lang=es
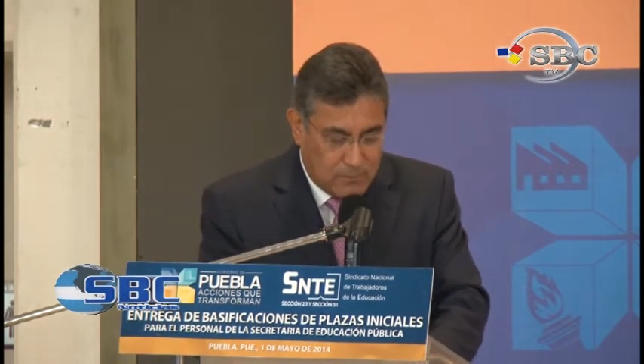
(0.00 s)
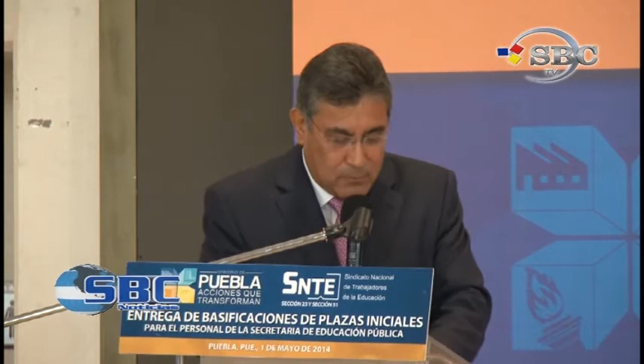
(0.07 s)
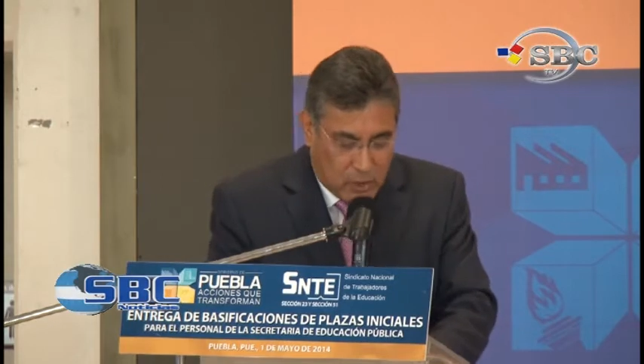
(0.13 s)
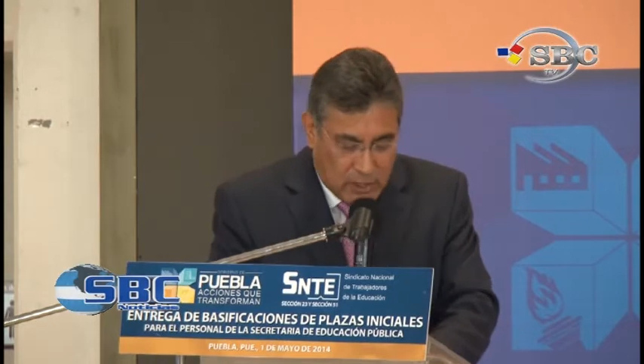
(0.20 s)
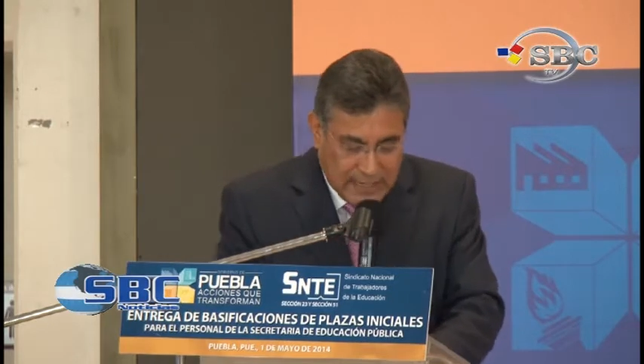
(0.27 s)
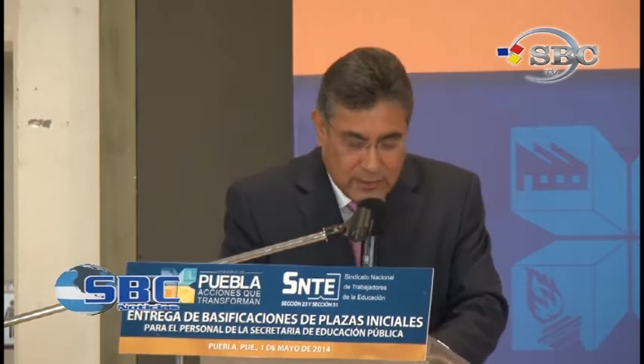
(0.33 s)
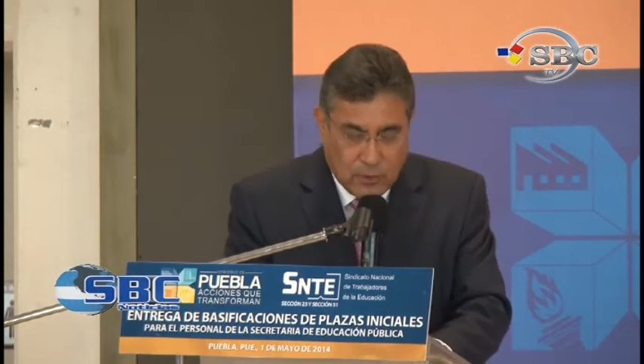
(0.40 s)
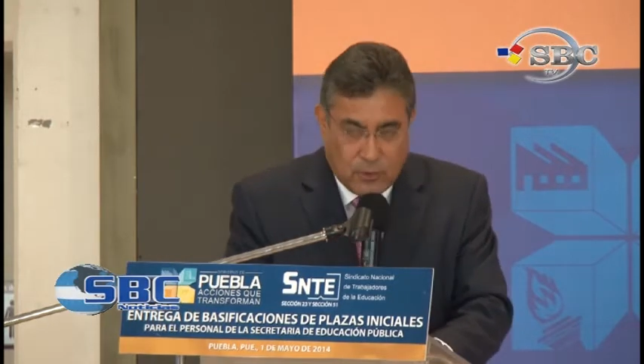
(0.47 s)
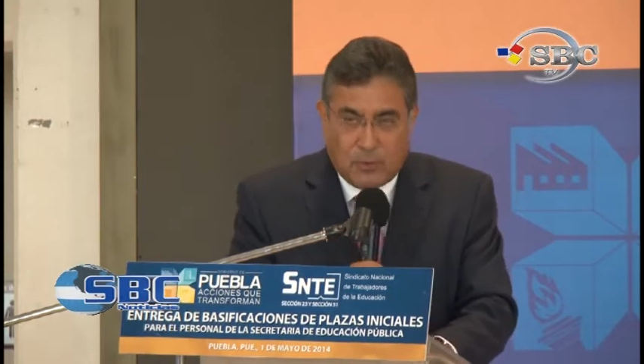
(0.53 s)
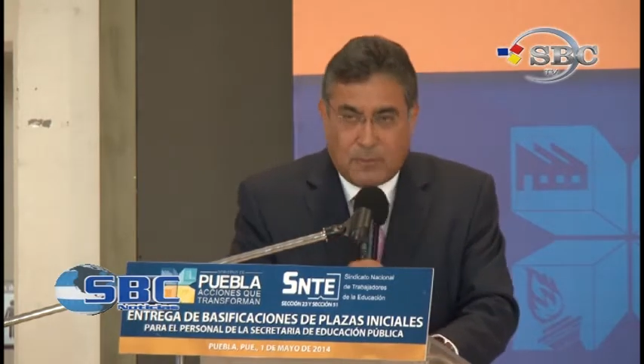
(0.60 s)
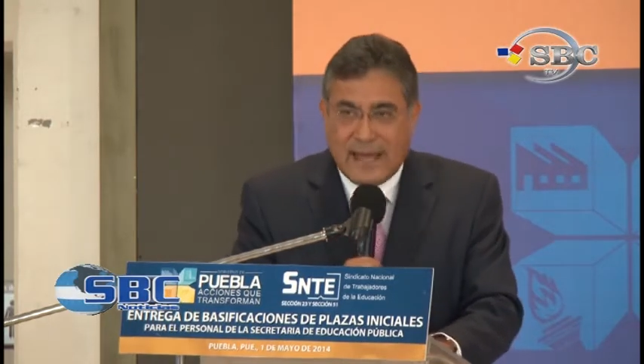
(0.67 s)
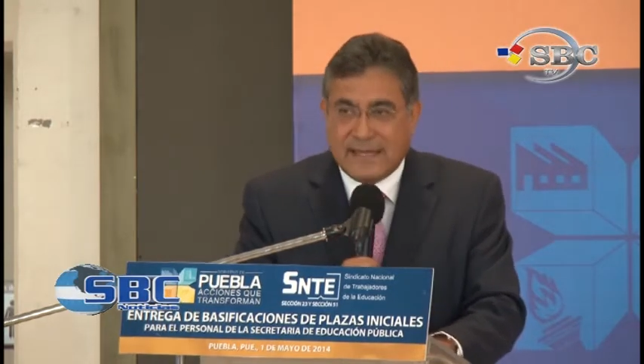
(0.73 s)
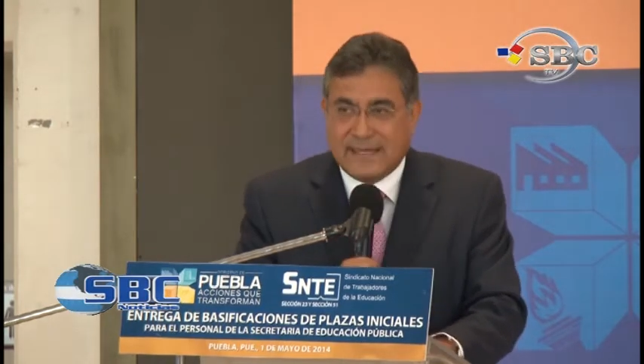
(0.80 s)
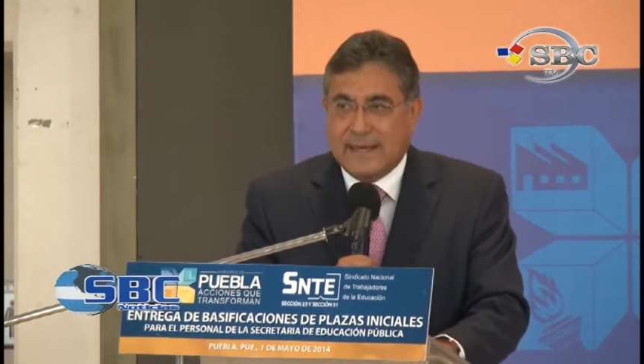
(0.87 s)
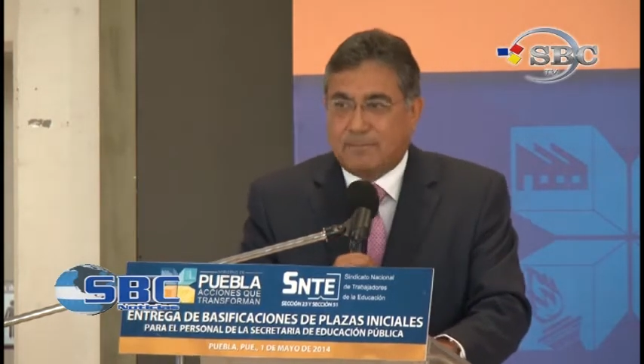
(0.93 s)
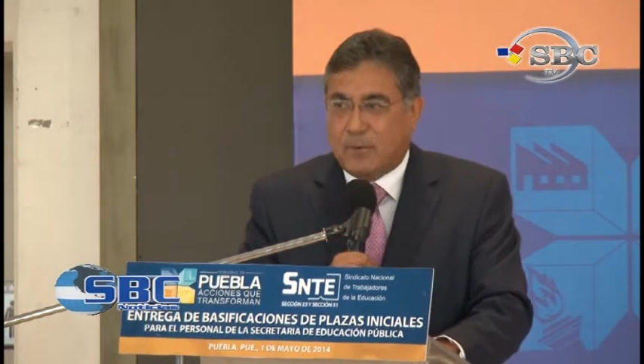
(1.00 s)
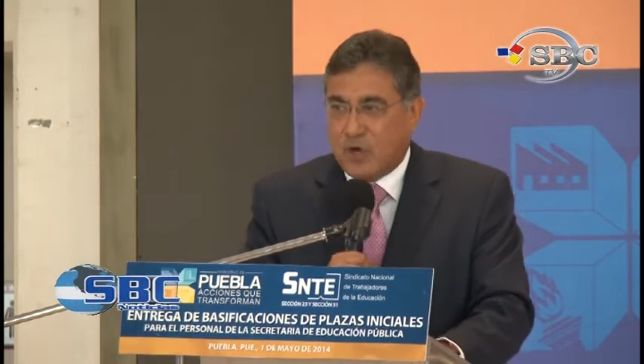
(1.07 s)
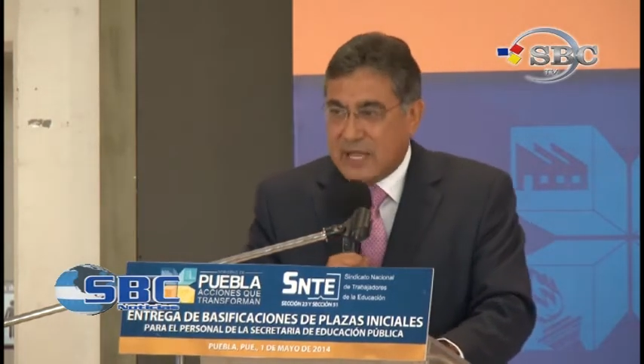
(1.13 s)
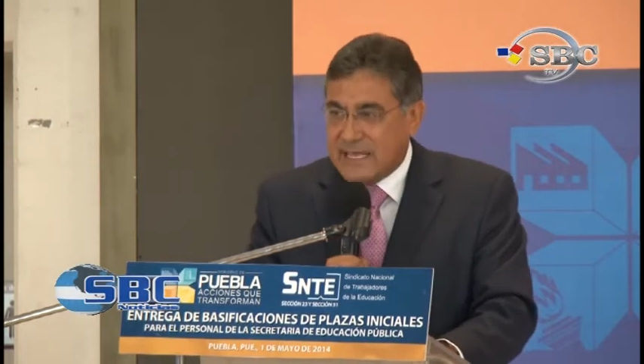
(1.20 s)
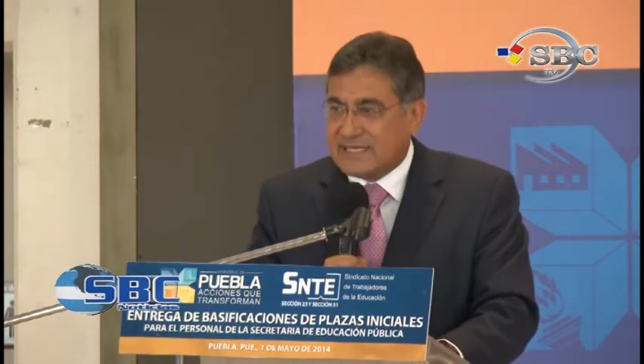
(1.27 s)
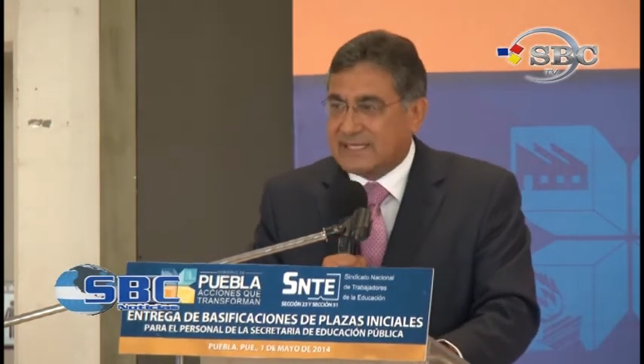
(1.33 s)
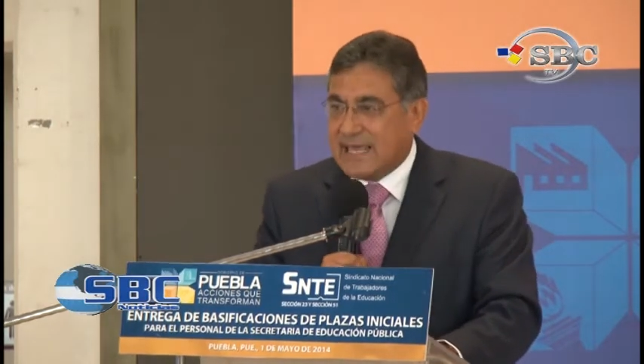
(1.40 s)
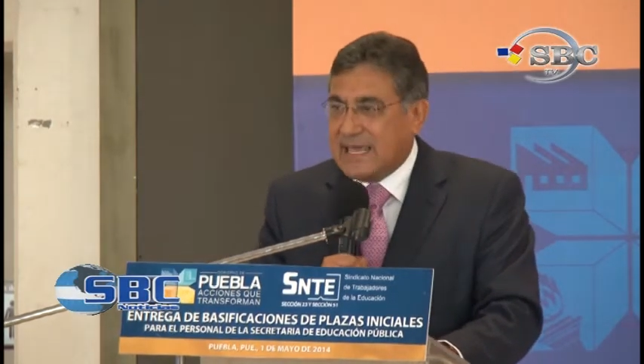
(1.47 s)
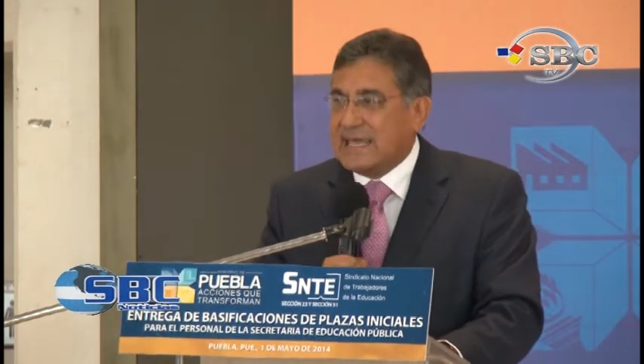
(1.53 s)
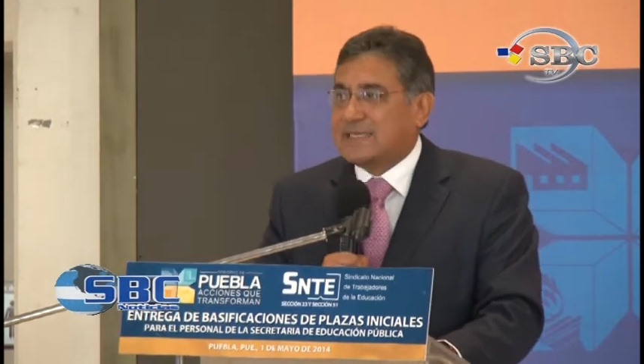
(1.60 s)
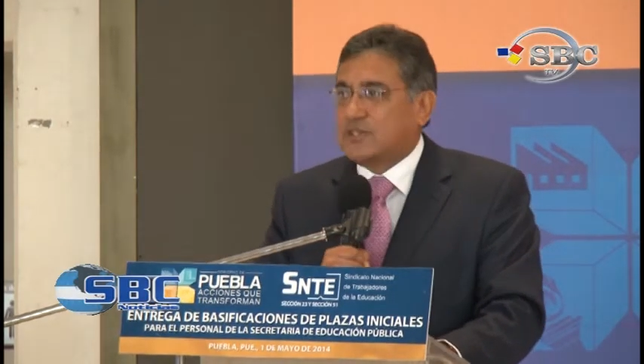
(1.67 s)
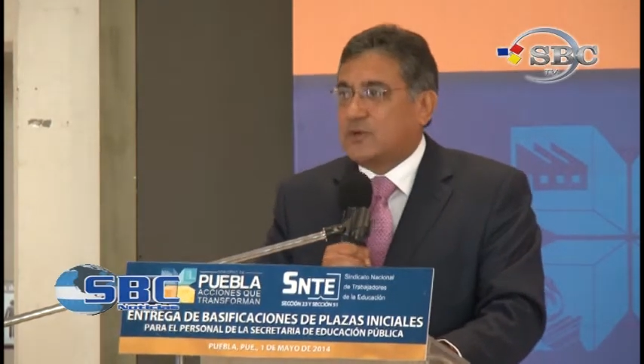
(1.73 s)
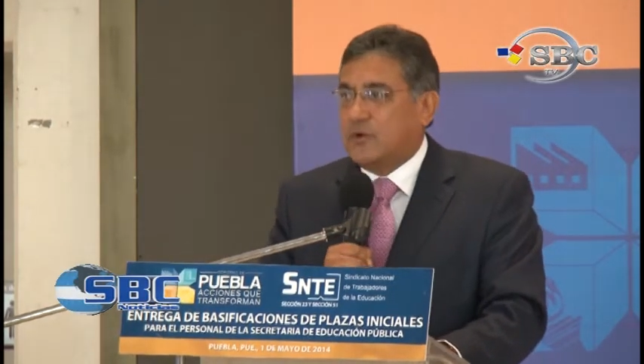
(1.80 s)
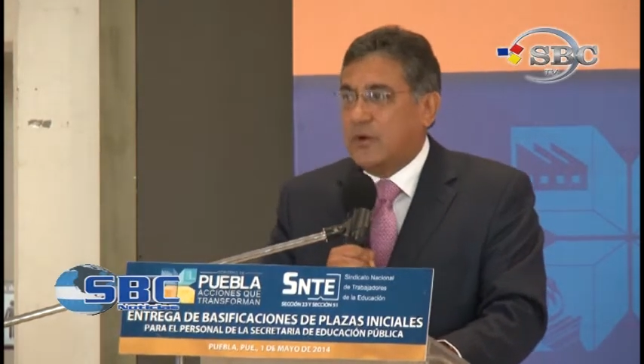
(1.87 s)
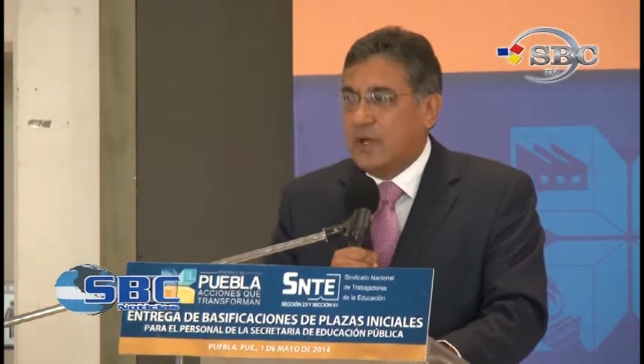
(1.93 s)
Moreno Valle por este
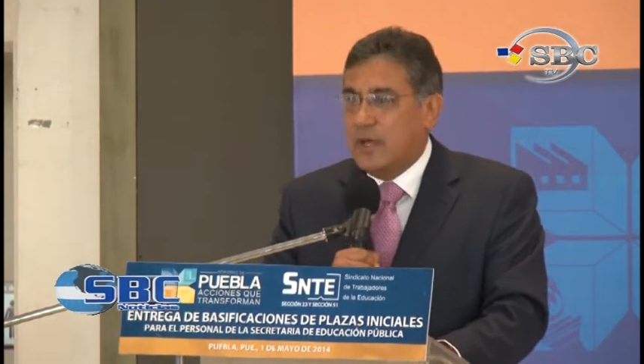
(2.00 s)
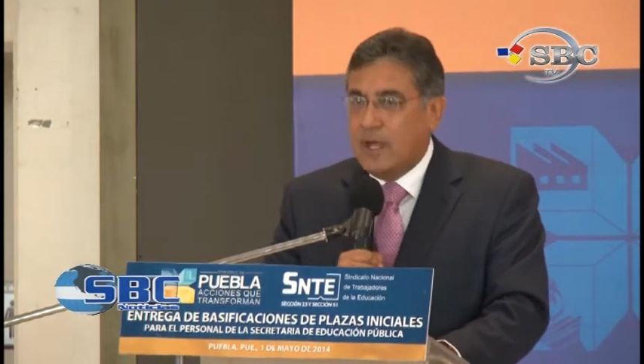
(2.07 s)
hecho,